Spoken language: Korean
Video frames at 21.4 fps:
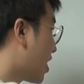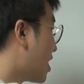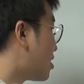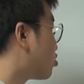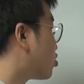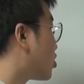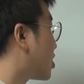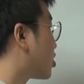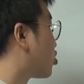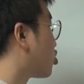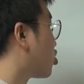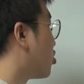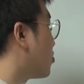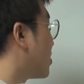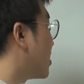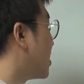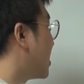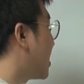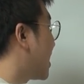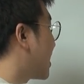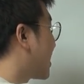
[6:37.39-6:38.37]
해수가
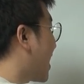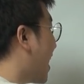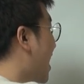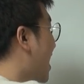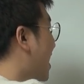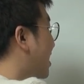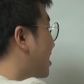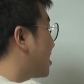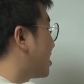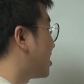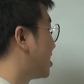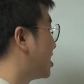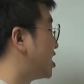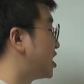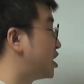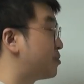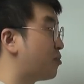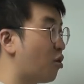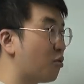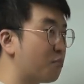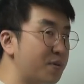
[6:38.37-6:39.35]
들어오면 이게 다
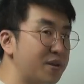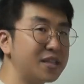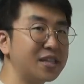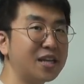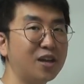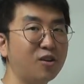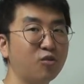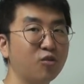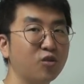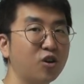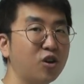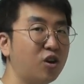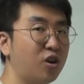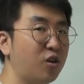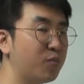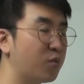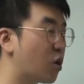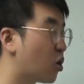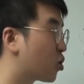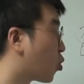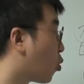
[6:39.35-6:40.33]
뒤집어 엎인다고요. 더